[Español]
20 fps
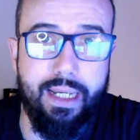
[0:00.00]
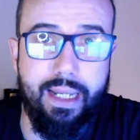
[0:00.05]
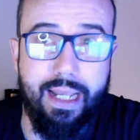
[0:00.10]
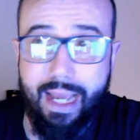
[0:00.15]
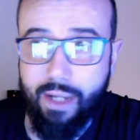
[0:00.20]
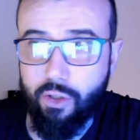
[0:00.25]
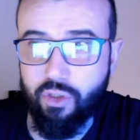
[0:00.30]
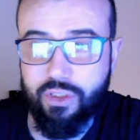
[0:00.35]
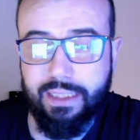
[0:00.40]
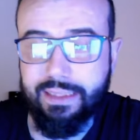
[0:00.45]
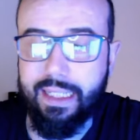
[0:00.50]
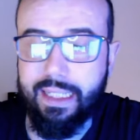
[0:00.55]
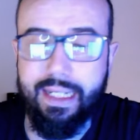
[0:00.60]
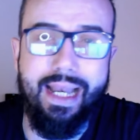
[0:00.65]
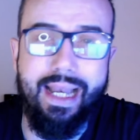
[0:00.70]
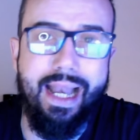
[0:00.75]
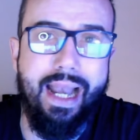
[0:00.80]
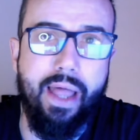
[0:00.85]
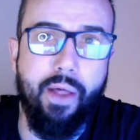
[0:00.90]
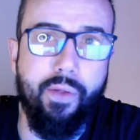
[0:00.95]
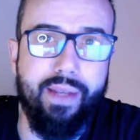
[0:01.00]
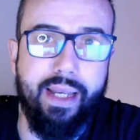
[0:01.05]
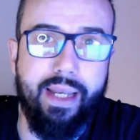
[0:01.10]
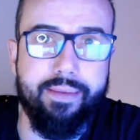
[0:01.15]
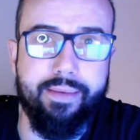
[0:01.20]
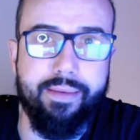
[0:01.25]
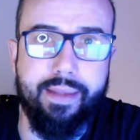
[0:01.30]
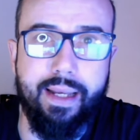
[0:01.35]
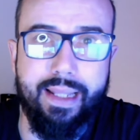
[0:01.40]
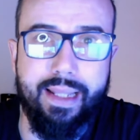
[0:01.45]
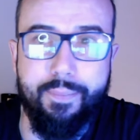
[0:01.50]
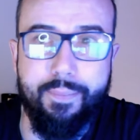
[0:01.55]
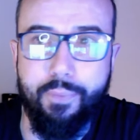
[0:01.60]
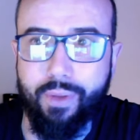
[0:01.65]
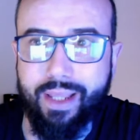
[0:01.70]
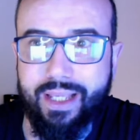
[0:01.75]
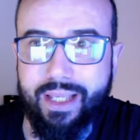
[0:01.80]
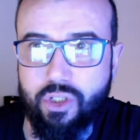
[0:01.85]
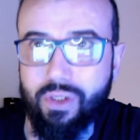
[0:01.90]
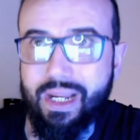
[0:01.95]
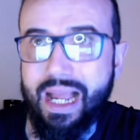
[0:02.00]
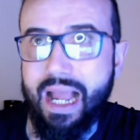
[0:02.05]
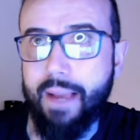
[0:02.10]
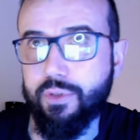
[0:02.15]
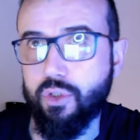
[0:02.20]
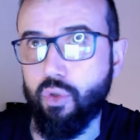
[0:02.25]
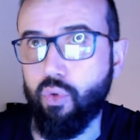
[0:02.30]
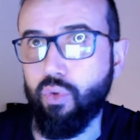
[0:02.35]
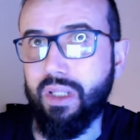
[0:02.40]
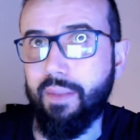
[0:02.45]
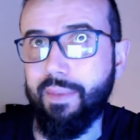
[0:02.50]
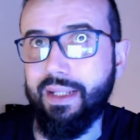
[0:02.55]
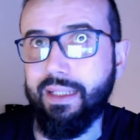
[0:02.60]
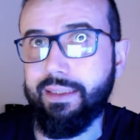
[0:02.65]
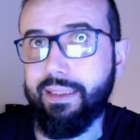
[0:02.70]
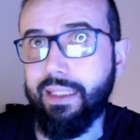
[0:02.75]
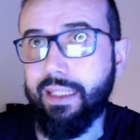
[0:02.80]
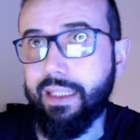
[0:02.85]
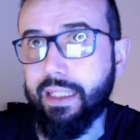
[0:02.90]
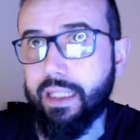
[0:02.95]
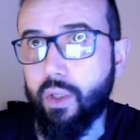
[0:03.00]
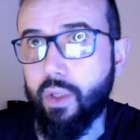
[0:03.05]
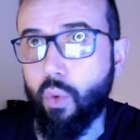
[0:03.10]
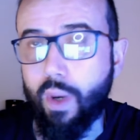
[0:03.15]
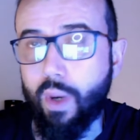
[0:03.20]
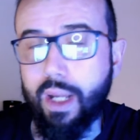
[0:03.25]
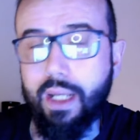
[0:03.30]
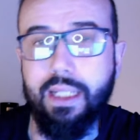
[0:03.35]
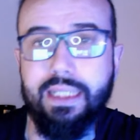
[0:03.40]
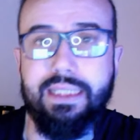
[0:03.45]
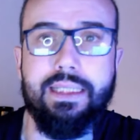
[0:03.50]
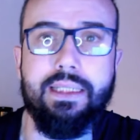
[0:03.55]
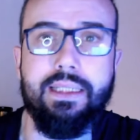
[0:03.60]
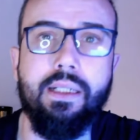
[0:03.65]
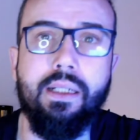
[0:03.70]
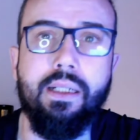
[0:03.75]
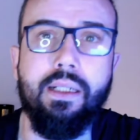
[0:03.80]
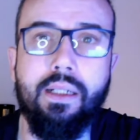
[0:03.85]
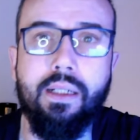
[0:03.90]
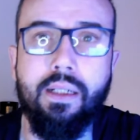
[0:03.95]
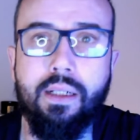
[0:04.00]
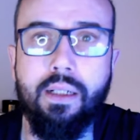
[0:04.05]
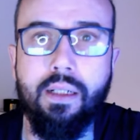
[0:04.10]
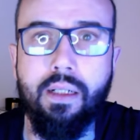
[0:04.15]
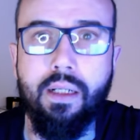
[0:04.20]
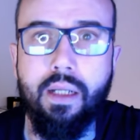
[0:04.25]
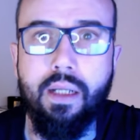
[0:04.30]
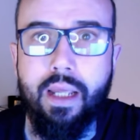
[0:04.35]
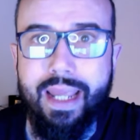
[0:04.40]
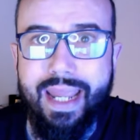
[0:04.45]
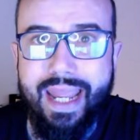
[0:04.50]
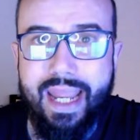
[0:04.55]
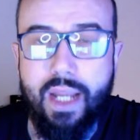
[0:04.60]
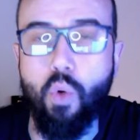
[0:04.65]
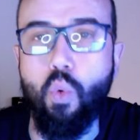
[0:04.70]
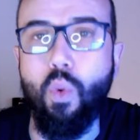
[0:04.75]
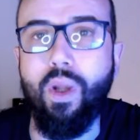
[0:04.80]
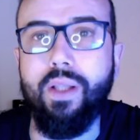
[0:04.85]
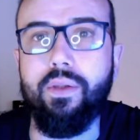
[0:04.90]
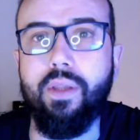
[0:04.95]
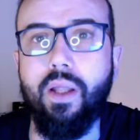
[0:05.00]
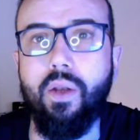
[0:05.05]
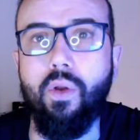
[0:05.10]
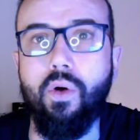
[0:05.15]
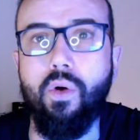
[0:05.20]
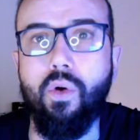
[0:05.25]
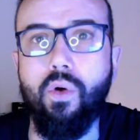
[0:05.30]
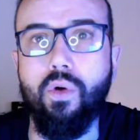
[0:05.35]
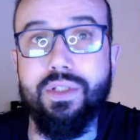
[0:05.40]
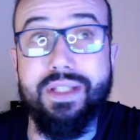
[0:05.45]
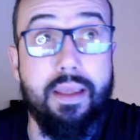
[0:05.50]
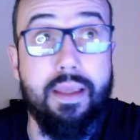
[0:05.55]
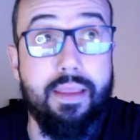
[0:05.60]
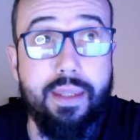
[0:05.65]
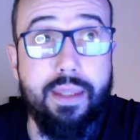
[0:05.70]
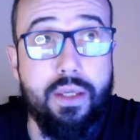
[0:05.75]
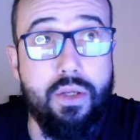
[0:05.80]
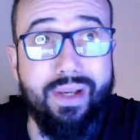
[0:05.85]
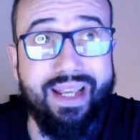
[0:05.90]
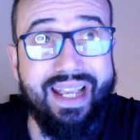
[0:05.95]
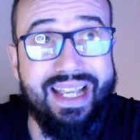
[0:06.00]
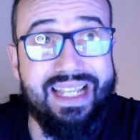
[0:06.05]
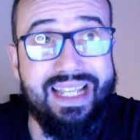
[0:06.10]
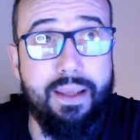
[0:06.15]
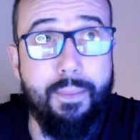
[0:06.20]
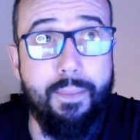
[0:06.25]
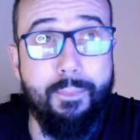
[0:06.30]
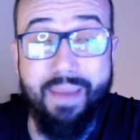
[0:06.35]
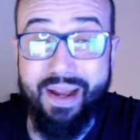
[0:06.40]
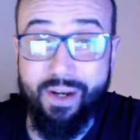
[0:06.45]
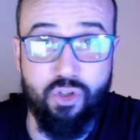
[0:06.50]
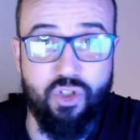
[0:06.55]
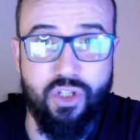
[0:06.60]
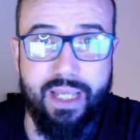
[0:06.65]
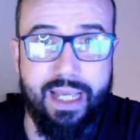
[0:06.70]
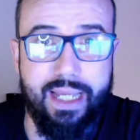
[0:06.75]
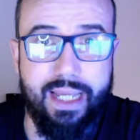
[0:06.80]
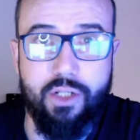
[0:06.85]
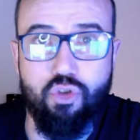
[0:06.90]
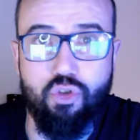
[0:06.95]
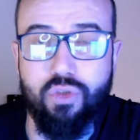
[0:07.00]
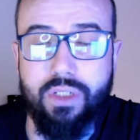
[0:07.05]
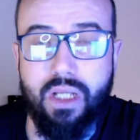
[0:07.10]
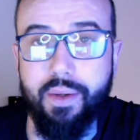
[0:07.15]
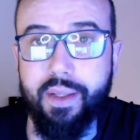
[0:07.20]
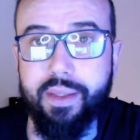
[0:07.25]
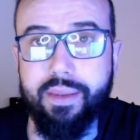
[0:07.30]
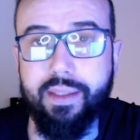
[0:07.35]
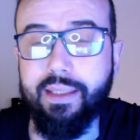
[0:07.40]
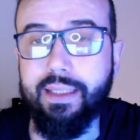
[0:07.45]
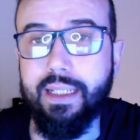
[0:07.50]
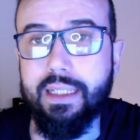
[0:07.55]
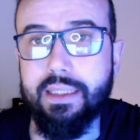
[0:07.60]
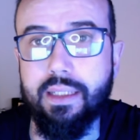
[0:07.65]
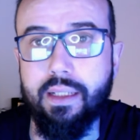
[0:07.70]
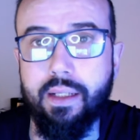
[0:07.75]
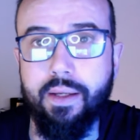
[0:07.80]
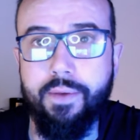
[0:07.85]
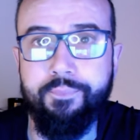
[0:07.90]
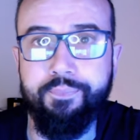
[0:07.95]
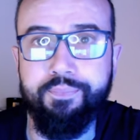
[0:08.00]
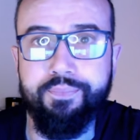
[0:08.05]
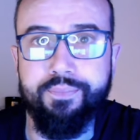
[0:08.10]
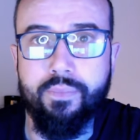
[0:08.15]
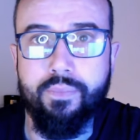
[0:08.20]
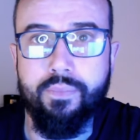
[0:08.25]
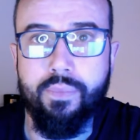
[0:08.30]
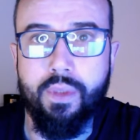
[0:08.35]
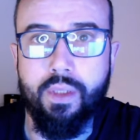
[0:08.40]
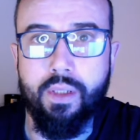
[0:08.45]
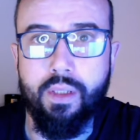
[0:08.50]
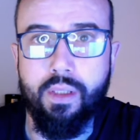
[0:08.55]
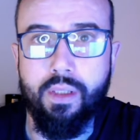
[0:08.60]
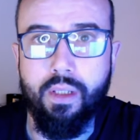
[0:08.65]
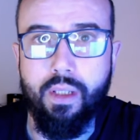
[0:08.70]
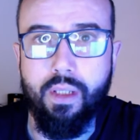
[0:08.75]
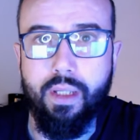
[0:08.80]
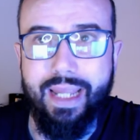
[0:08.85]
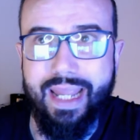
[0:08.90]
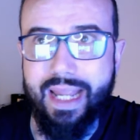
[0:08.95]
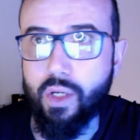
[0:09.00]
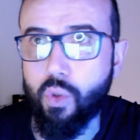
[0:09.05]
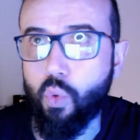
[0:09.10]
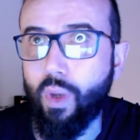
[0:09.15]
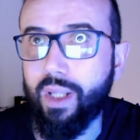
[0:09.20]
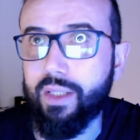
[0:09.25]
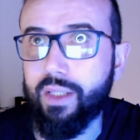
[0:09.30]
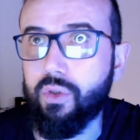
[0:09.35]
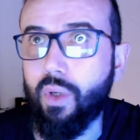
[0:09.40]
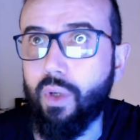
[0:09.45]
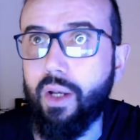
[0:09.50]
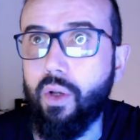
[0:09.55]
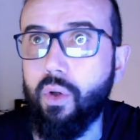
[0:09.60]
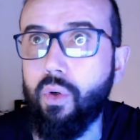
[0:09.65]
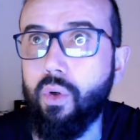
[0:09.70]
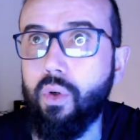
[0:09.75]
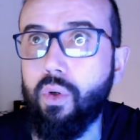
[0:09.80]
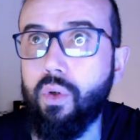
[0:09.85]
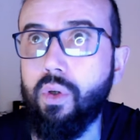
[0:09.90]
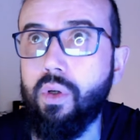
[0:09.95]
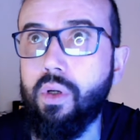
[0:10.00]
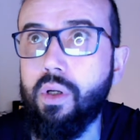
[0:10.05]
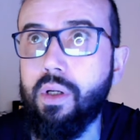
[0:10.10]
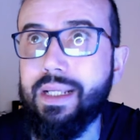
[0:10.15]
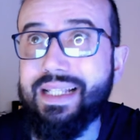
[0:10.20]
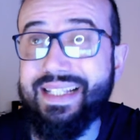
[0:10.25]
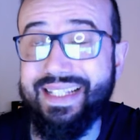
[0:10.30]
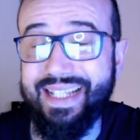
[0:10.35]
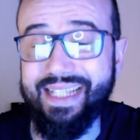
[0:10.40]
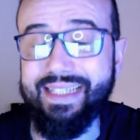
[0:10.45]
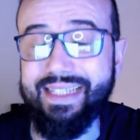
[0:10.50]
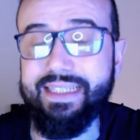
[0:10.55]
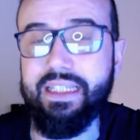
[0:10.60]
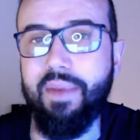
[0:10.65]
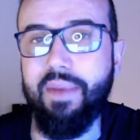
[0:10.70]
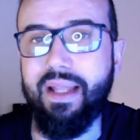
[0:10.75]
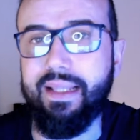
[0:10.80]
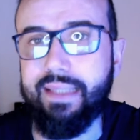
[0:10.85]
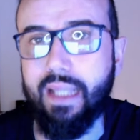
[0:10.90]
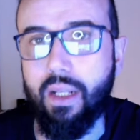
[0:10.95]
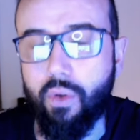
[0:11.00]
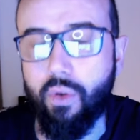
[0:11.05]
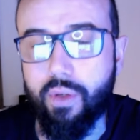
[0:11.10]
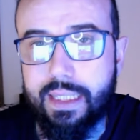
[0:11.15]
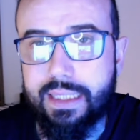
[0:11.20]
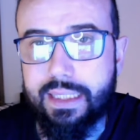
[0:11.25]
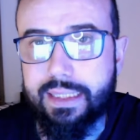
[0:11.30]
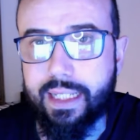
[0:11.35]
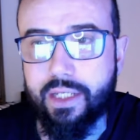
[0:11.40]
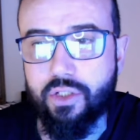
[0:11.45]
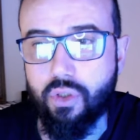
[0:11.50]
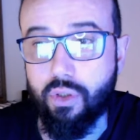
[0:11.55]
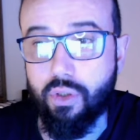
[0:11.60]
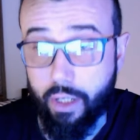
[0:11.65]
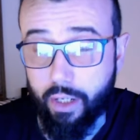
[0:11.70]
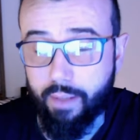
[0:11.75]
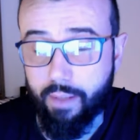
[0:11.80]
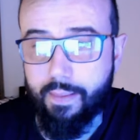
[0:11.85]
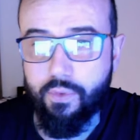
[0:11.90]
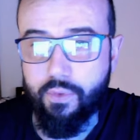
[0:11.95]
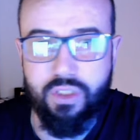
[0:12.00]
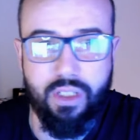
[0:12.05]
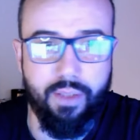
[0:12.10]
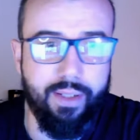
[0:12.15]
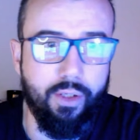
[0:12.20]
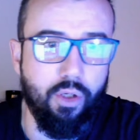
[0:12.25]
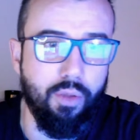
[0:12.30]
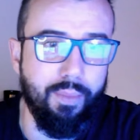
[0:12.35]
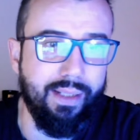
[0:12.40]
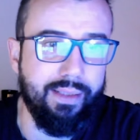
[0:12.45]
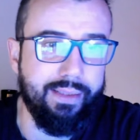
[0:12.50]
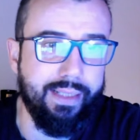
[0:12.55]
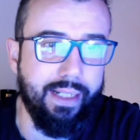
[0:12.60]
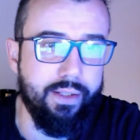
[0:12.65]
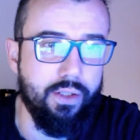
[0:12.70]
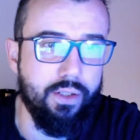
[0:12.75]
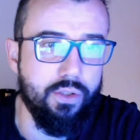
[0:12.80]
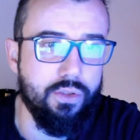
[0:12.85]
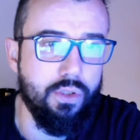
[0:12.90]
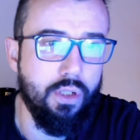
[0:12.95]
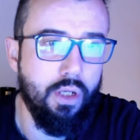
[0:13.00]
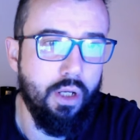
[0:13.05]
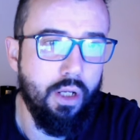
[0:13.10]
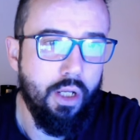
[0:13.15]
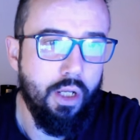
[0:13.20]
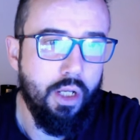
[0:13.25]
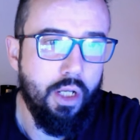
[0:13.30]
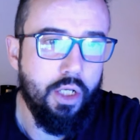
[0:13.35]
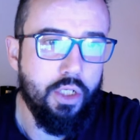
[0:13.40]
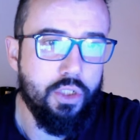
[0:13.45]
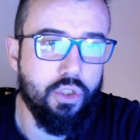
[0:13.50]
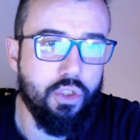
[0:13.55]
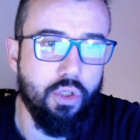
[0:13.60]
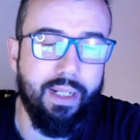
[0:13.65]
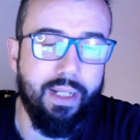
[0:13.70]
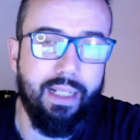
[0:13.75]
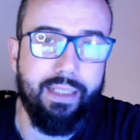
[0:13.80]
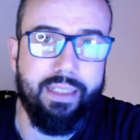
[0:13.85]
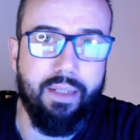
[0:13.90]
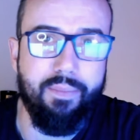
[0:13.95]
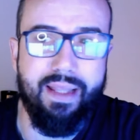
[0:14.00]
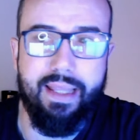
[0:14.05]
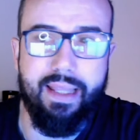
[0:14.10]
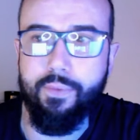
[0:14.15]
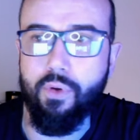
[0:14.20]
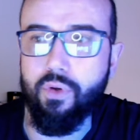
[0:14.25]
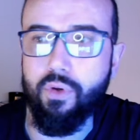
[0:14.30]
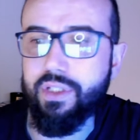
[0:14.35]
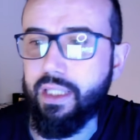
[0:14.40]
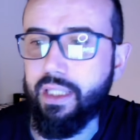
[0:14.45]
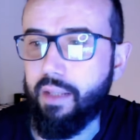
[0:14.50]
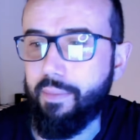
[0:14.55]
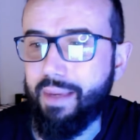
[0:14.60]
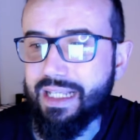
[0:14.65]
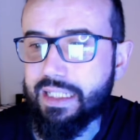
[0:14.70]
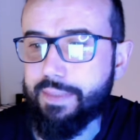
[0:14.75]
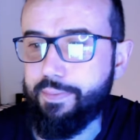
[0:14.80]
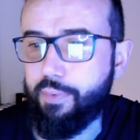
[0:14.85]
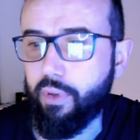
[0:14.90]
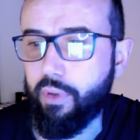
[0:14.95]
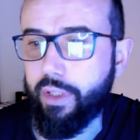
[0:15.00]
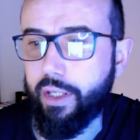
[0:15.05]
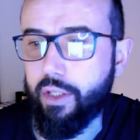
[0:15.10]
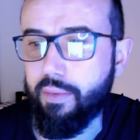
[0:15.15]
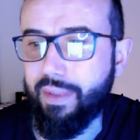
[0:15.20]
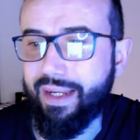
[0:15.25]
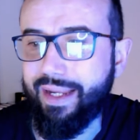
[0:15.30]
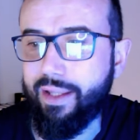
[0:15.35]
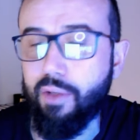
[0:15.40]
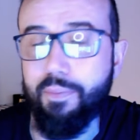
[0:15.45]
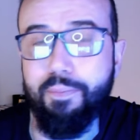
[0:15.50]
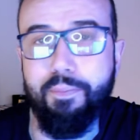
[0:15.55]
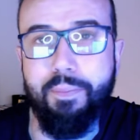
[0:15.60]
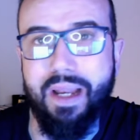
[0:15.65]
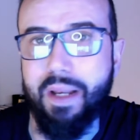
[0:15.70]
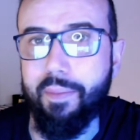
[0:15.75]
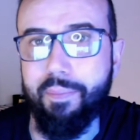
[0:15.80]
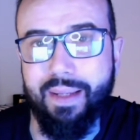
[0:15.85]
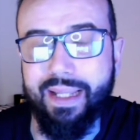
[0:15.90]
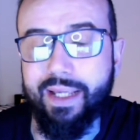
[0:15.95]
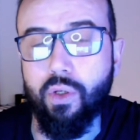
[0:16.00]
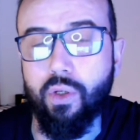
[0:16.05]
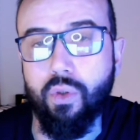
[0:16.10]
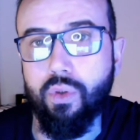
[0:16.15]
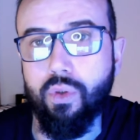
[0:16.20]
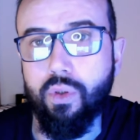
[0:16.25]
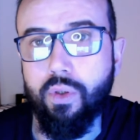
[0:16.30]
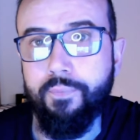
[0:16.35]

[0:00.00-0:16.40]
a los que están en el lado de la izquierda, porque son absolutamente iguales en cuanto a lo sencillo que es manosear sus cabecitas, en cuanto a lo sentimentaloides que son. Ahora vamos a ver comentarios sobre el tema de Vox y demás, porque yo me quedo perplejo.